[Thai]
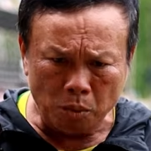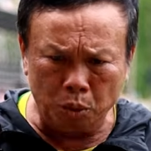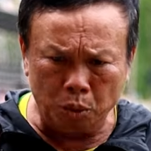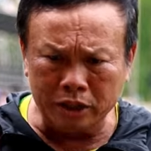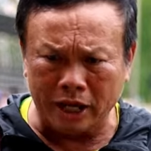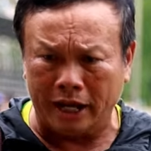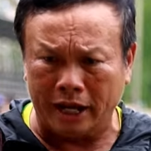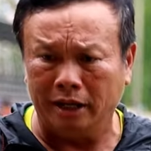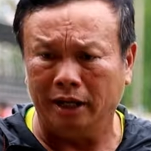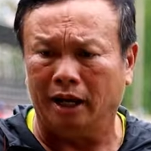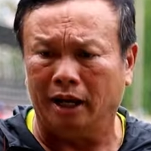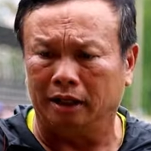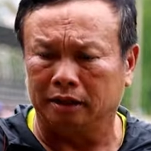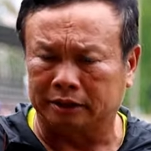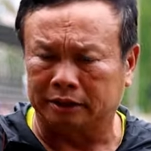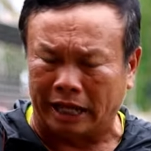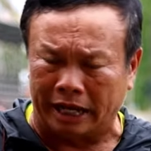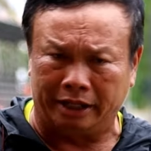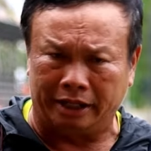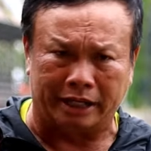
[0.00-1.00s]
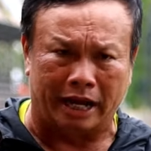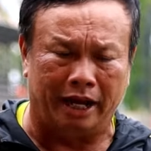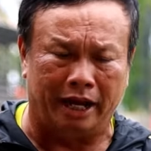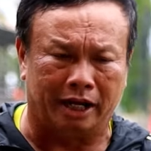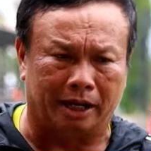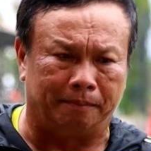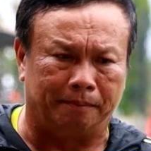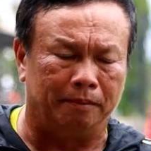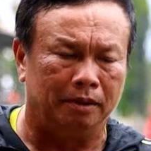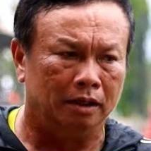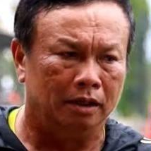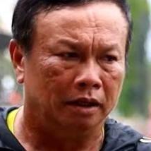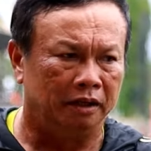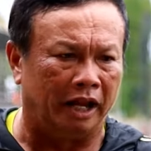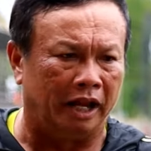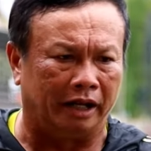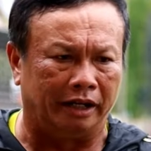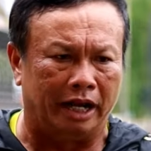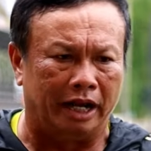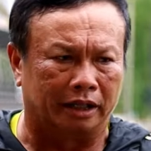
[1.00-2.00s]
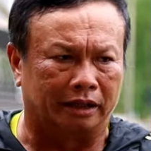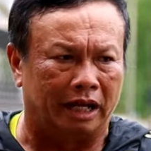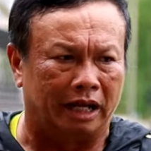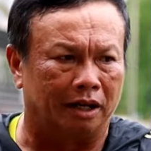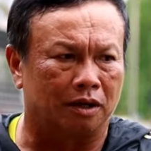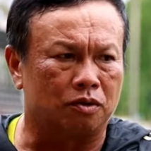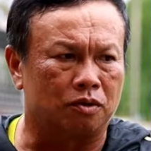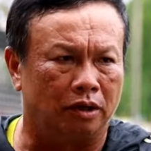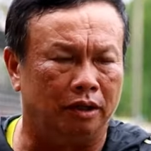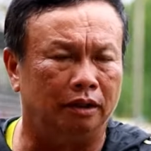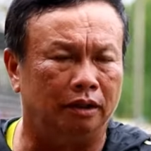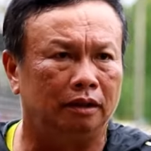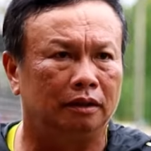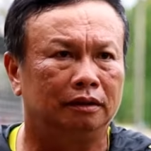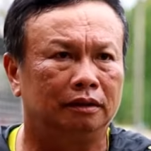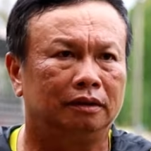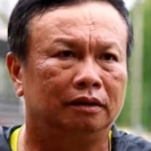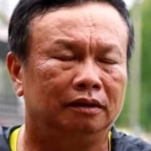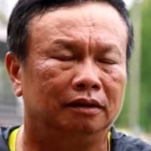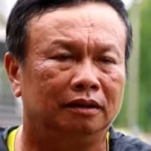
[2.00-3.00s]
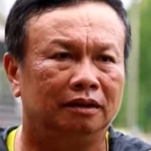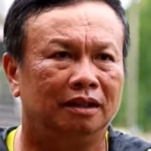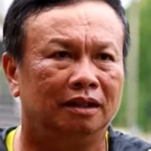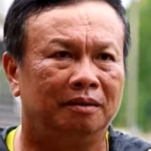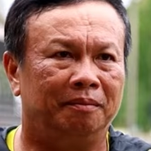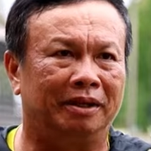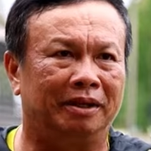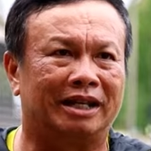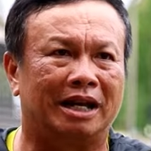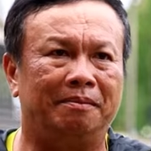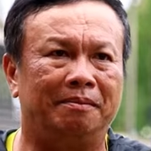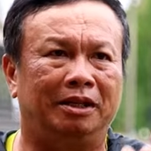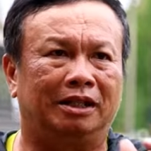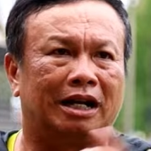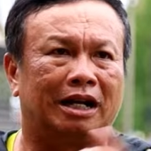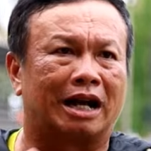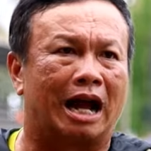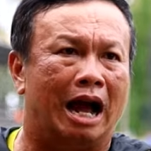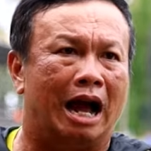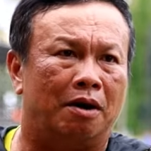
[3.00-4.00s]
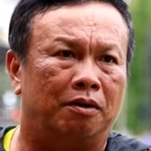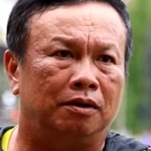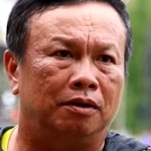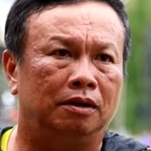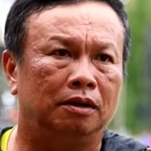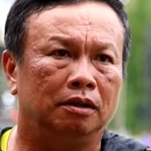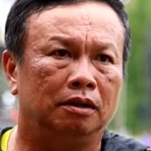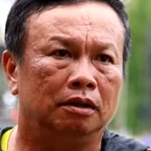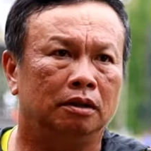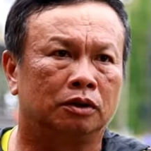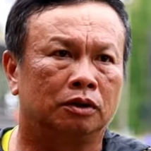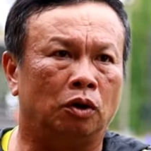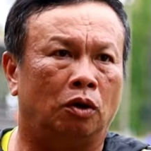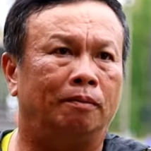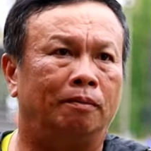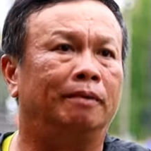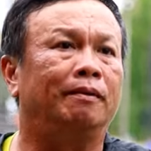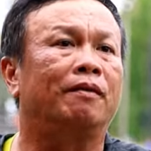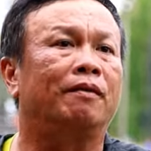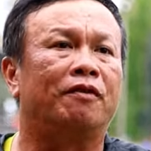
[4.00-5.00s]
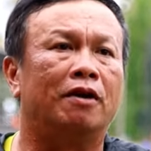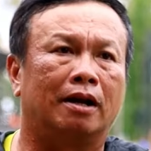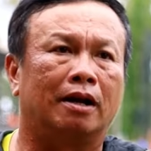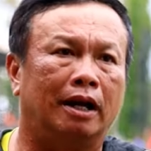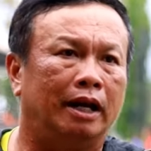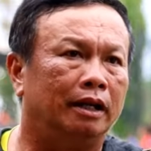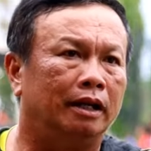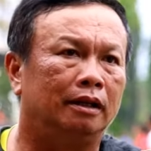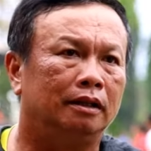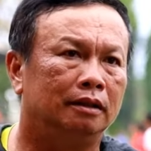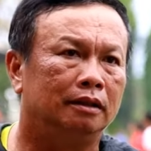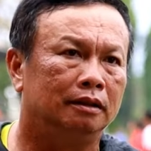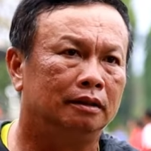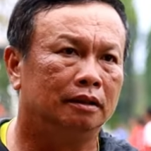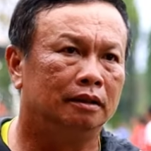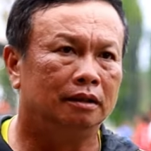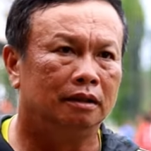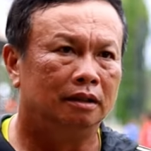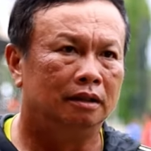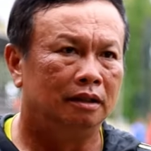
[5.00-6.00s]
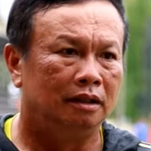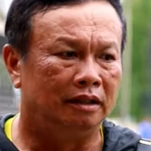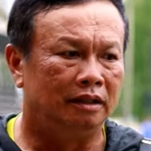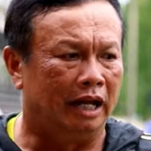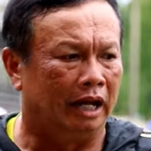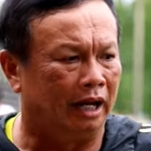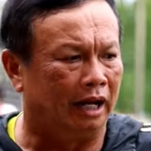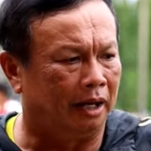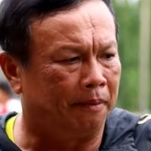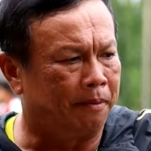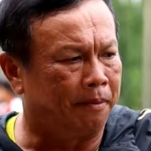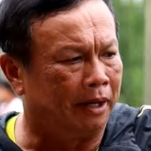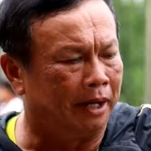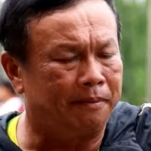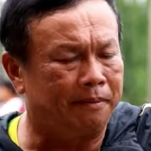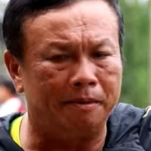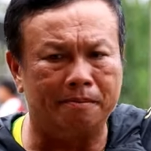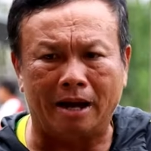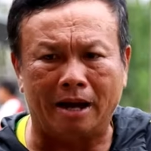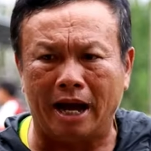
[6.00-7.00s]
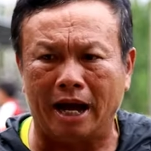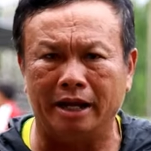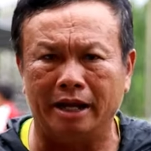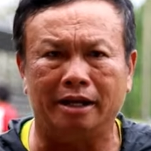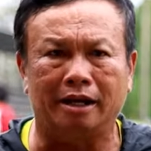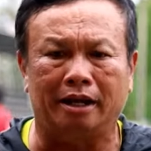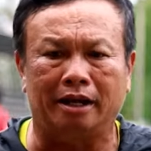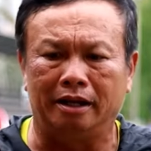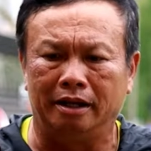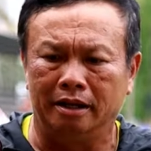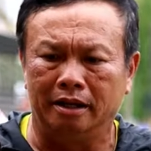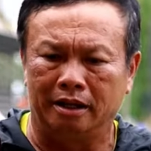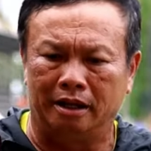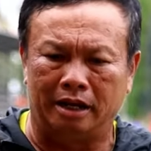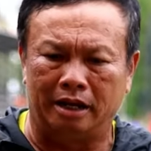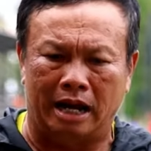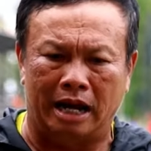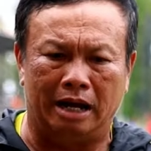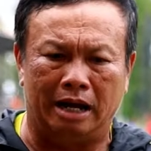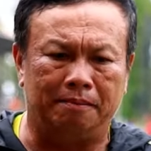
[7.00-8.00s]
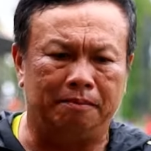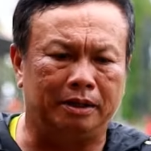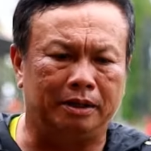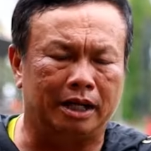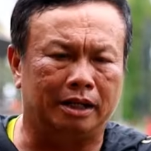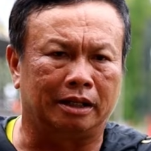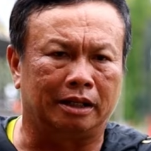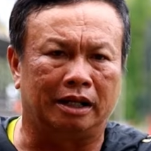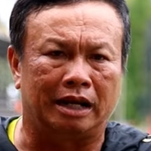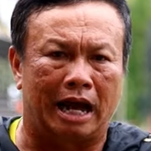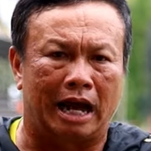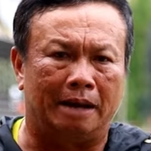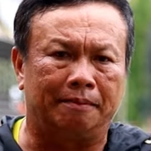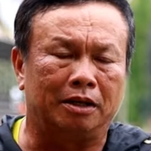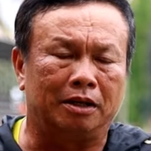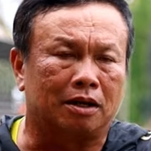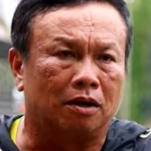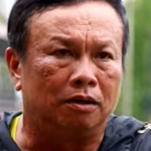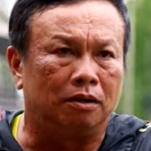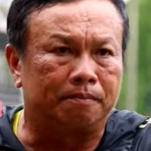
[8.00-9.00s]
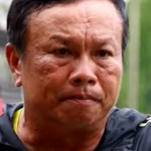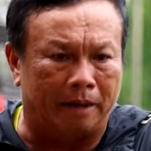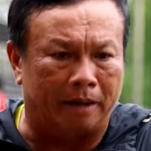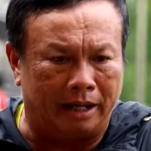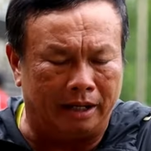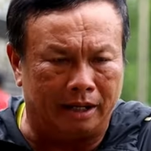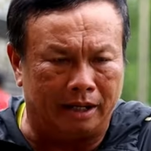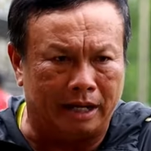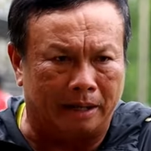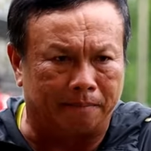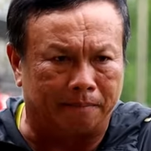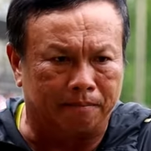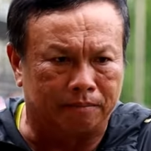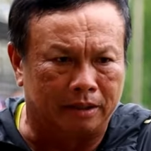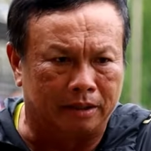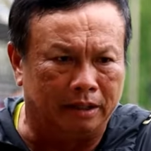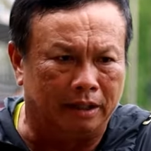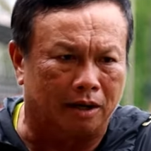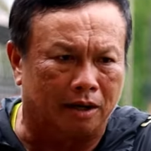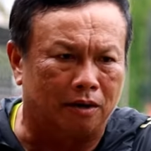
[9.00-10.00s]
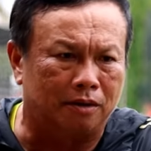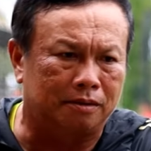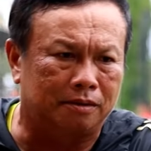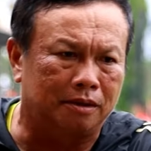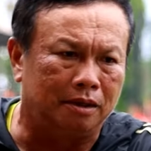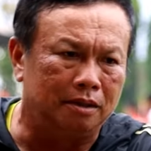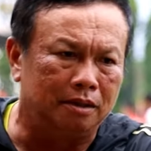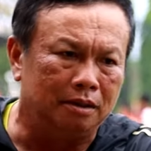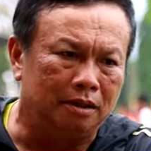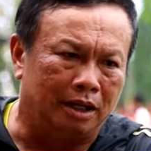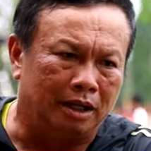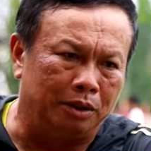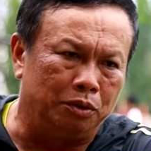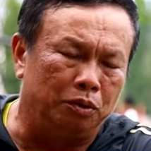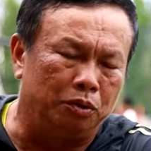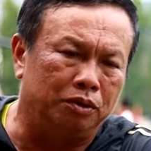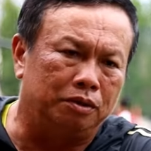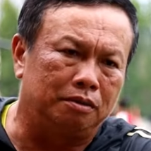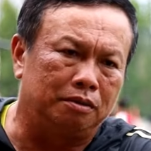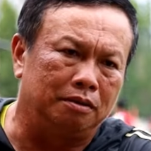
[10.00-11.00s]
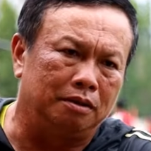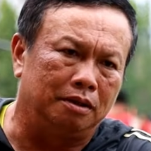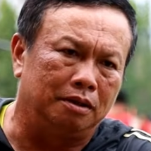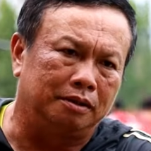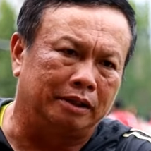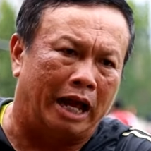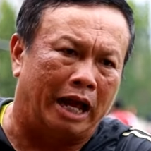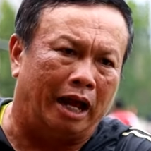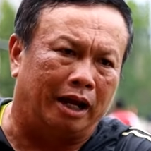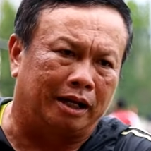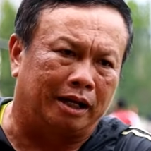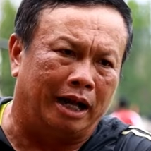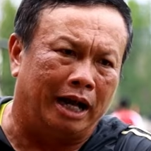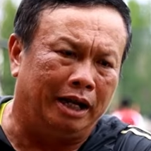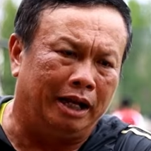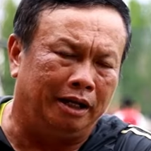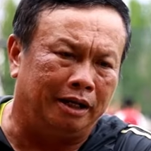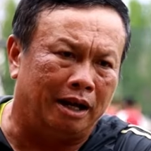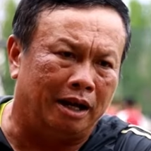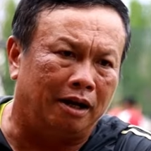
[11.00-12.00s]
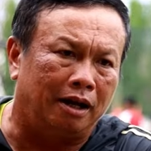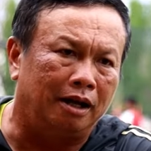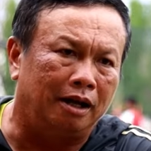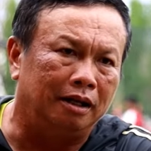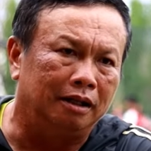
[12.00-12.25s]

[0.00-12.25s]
ผู้ใหญ่เนี่ยใส่ใจกับเด็กๆแต่ละคนไม่ใช่มีแต่ข่าวส่งมันไปฝึกเลยอย่างไอ้เผยพี่ไม้อาร์มเงี้ยแต่อาร์มเนี่ยเขาไประดับคือเขาอายุแตะใกล้ละ